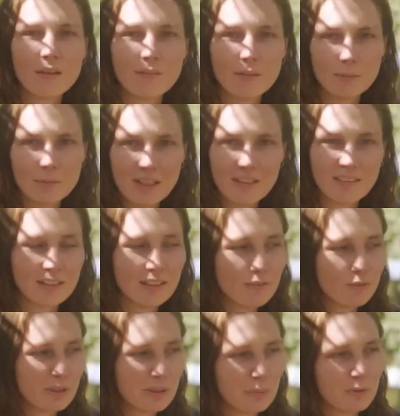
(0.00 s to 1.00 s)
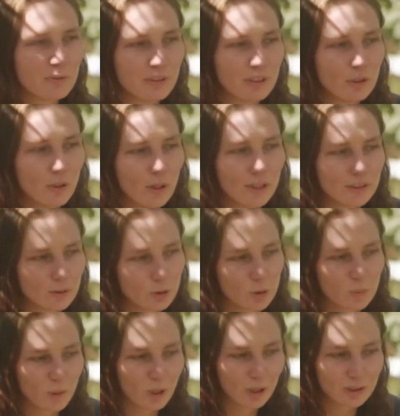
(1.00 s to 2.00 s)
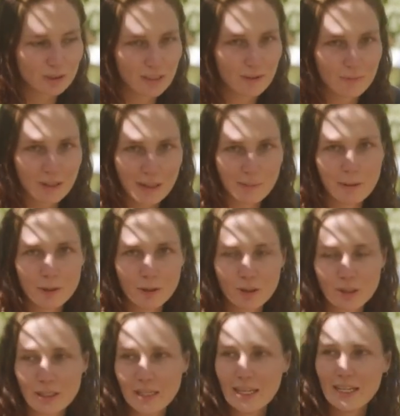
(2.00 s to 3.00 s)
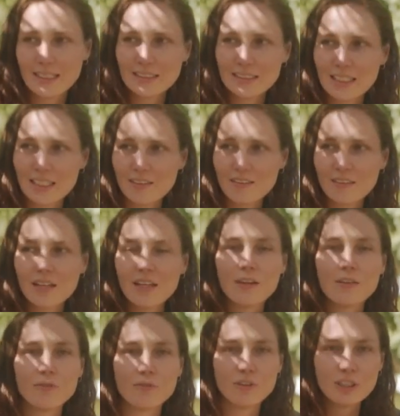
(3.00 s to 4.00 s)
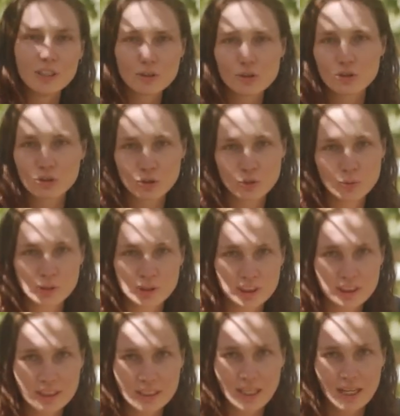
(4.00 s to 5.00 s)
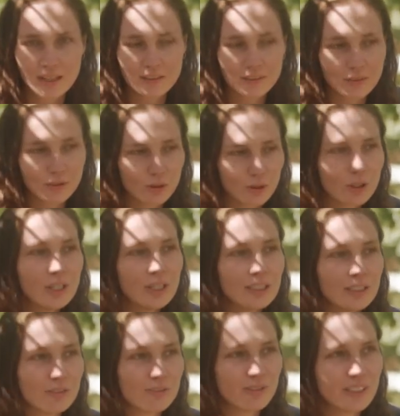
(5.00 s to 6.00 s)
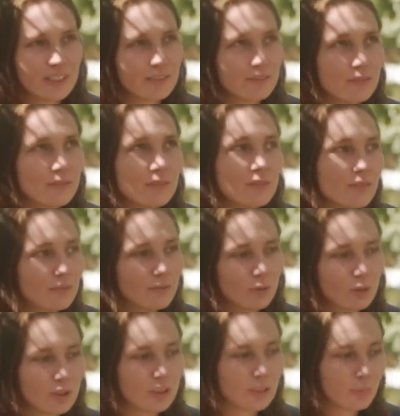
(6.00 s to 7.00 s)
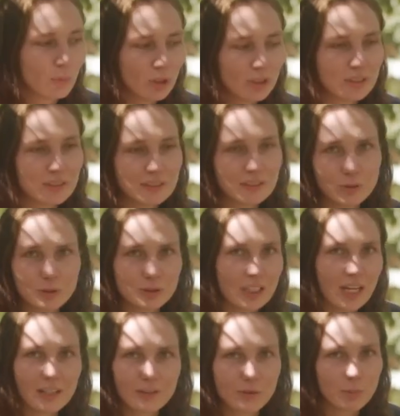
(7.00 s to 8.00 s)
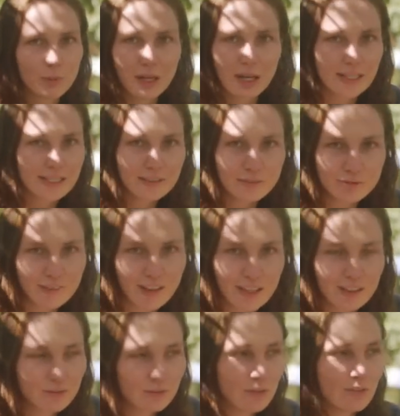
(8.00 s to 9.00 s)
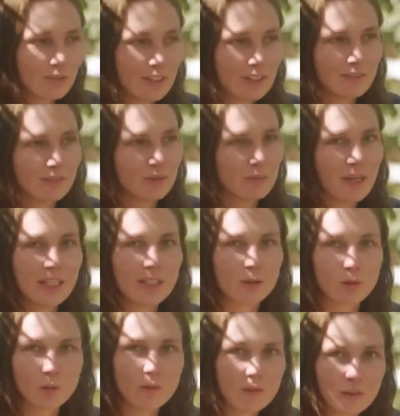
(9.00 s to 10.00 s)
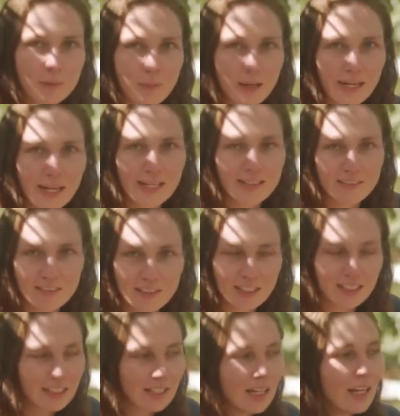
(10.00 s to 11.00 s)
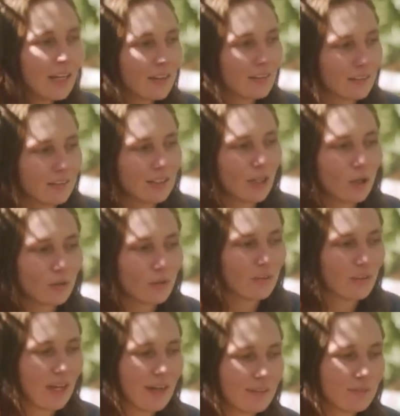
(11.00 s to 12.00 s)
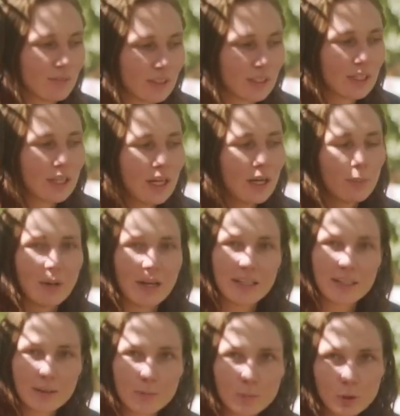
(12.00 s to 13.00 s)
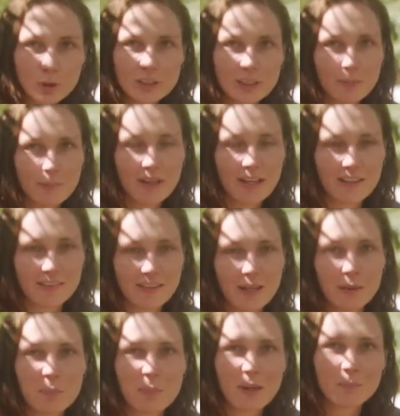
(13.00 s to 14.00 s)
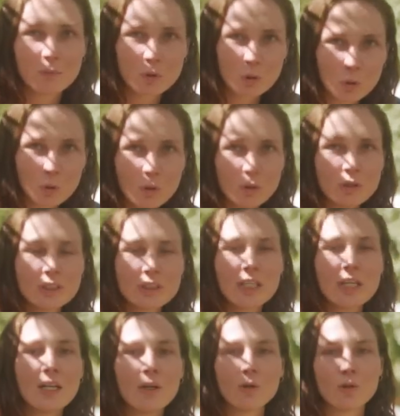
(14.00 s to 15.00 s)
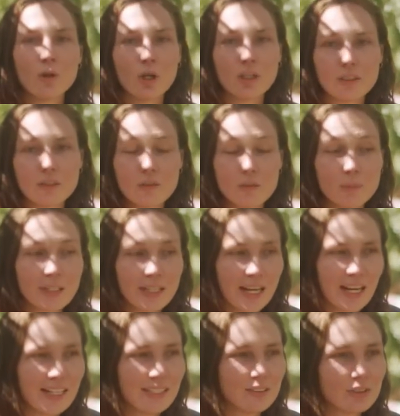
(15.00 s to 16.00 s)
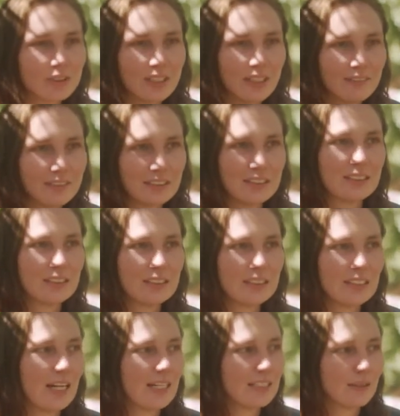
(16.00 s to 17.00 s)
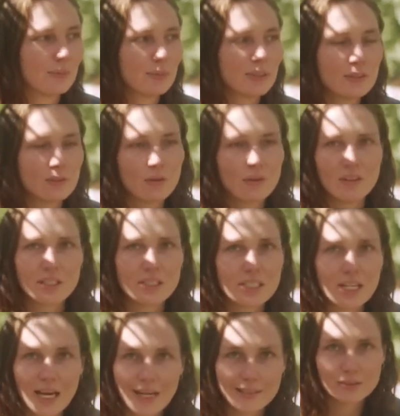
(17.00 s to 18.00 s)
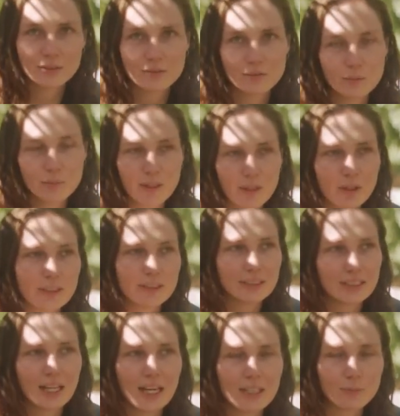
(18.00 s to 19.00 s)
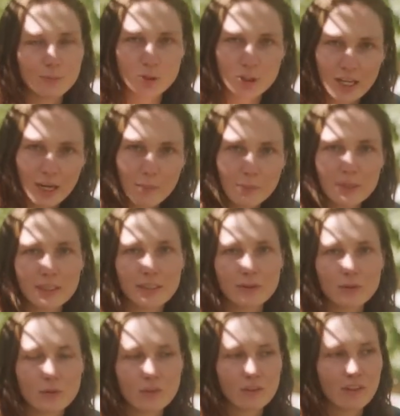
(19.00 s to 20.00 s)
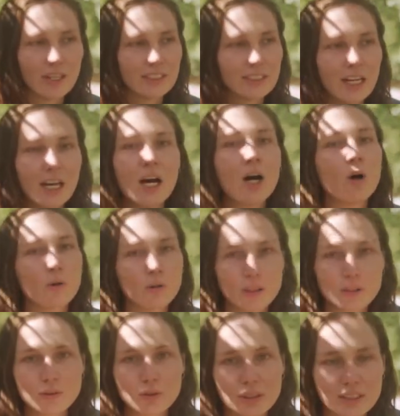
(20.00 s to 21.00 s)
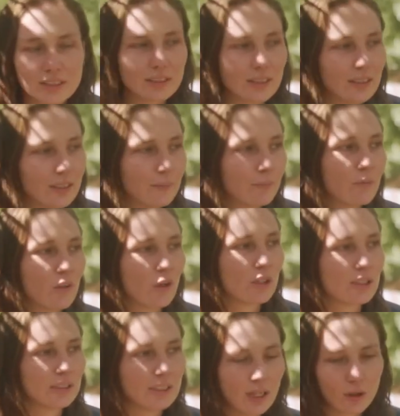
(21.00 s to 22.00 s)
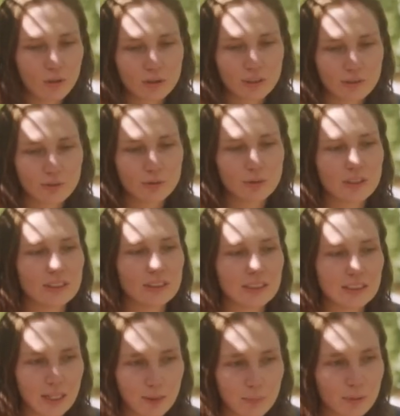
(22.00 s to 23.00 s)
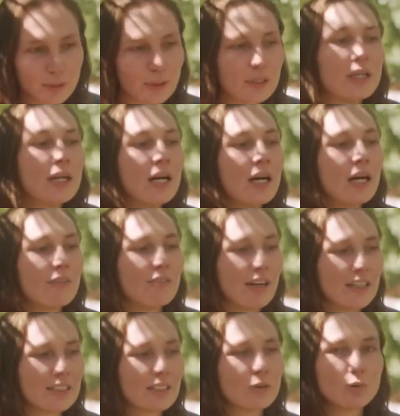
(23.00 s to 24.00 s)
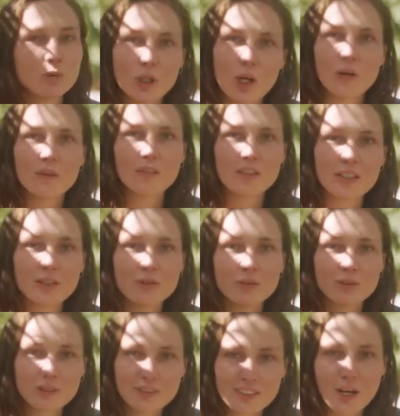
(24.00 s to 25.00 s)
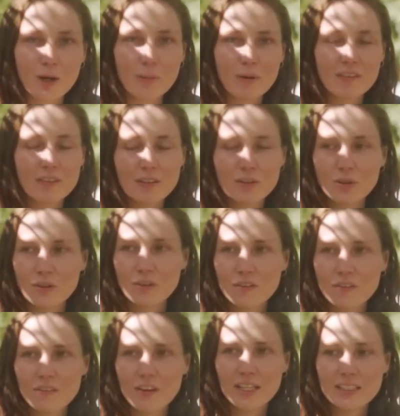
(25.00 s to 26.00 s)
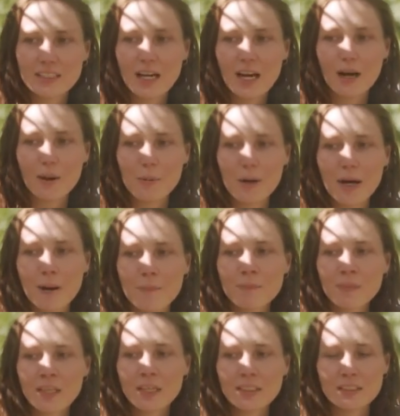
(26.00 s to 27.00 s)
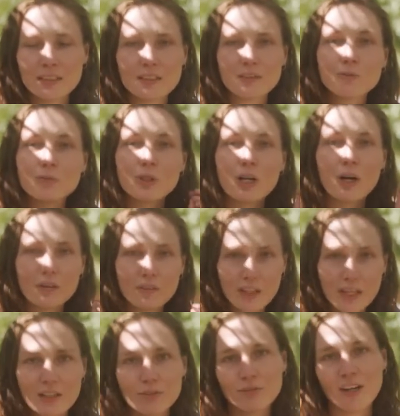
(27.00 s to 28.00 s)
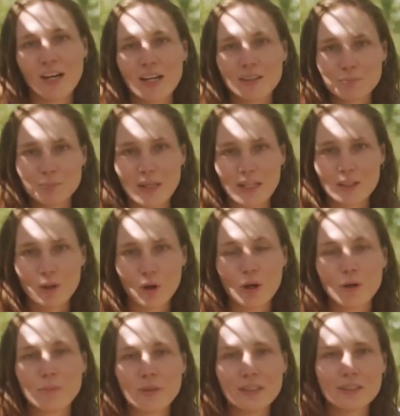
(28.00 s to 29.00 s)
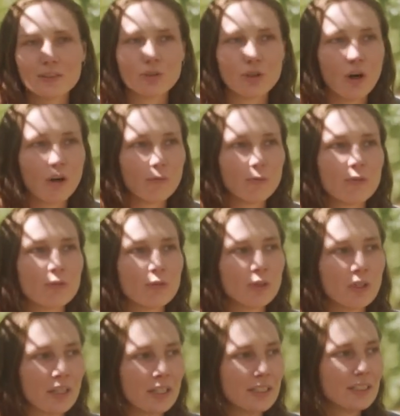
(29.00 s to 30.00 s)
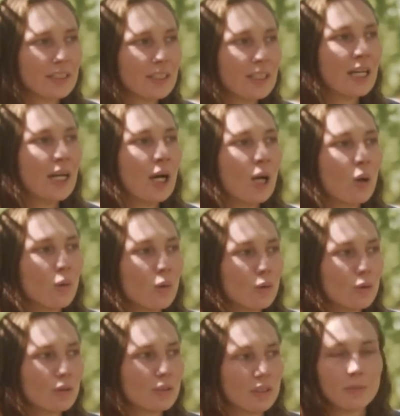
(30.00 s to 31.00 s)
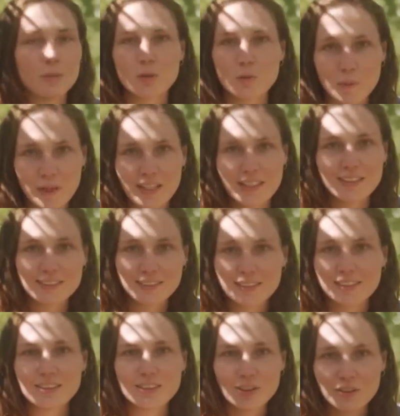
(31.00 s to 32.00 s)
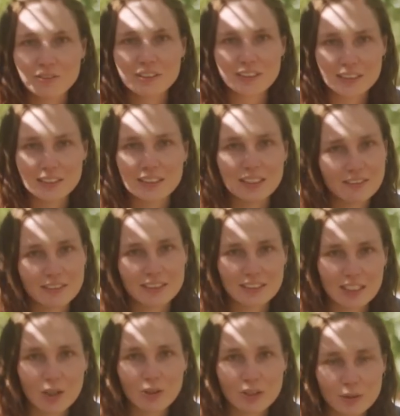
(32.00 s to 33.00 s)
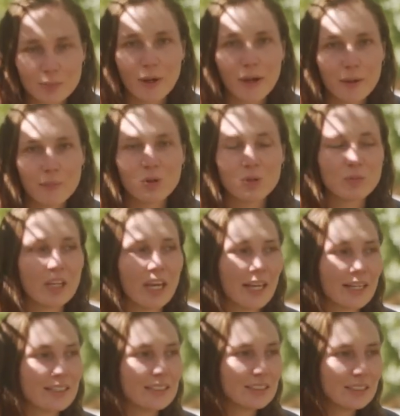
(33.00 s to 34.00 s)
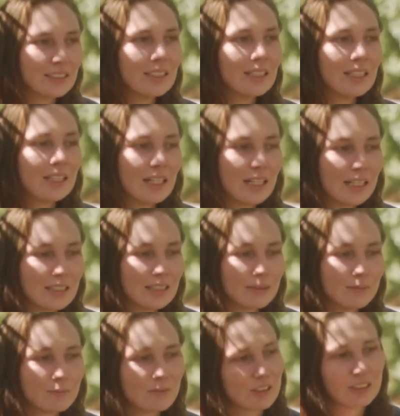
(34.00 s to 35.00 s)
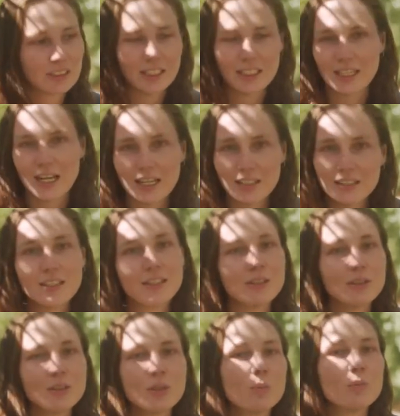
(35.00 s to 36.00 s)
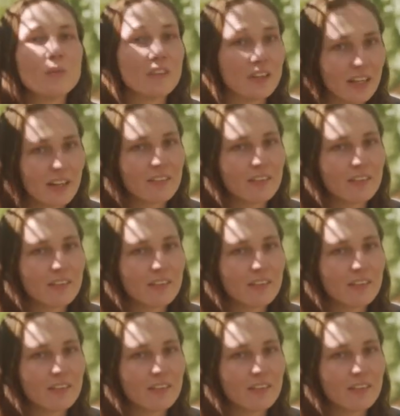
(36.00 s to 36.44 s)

Wir haben gestern ja wirklich mit vielen Leuten gesprochen und haben dabei noch gelernt, dass Village Duty, also die Pflichten, wo die Mönche so tagsüber hinfahren und weswegen wir bei den Klostern immer keine sehen, sind auch so Sachen wie bei der Geburt dabei sein, beim Tod und Leute zu begleiten und teilweise sind sie halt dann bis zu zehn Tagen irgendwie bei Leuten, die gerade im Sterben liegen und so weiter. Und natürlich ähm, sorgen die auch dafür, dass die Tempel weiter gut aussehen und sauber sind und so weiter. Aber die sind wohl auch sehr gefragt bei gläubigen DorfbewohnerInnen und dementsprechend, ne, die Dörfer sind ja teilweise auch nicht mal eben um die Ecke, ähm, sind die halt alle sehr,